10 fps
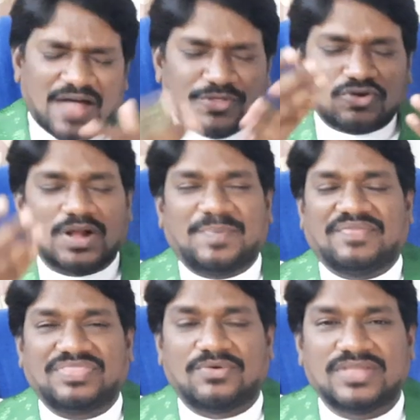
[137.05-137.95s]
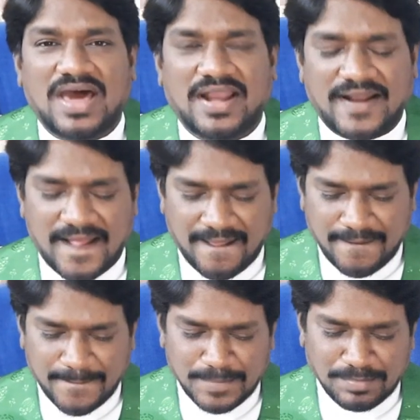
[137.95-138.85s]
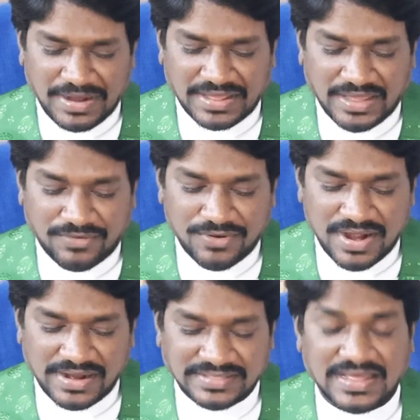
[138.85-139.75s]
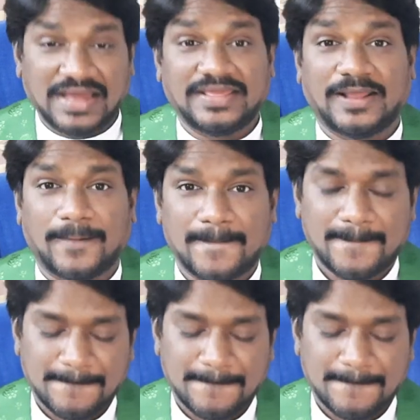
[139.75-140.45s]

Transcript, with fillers: అందుకు ఒక పెద్ద ఉదాహరణ మనకు ఎవరు అని అంటే దానియలు